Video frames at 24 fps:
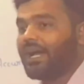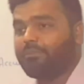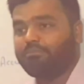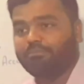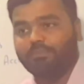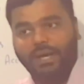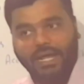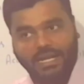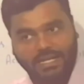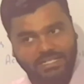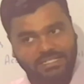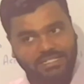का
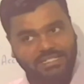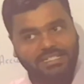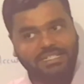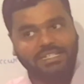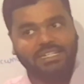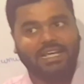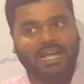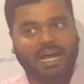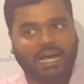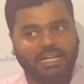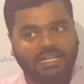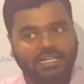बैलेंस
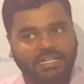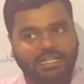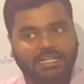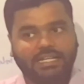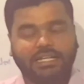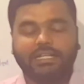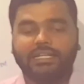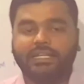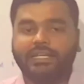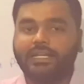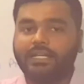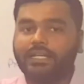निकालने के
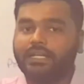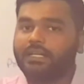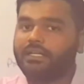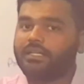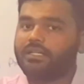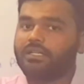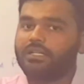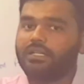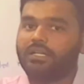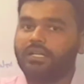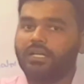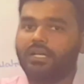लिए
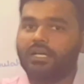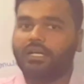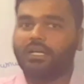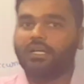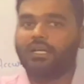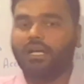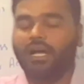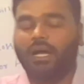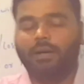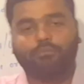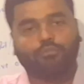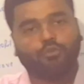
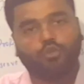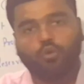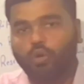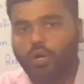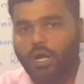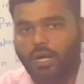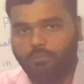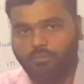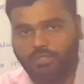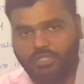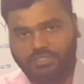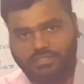आप दो
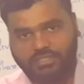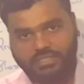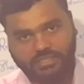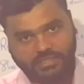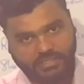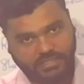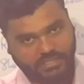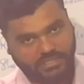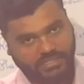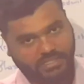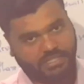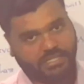काम कर
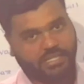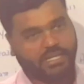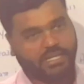सकते हैं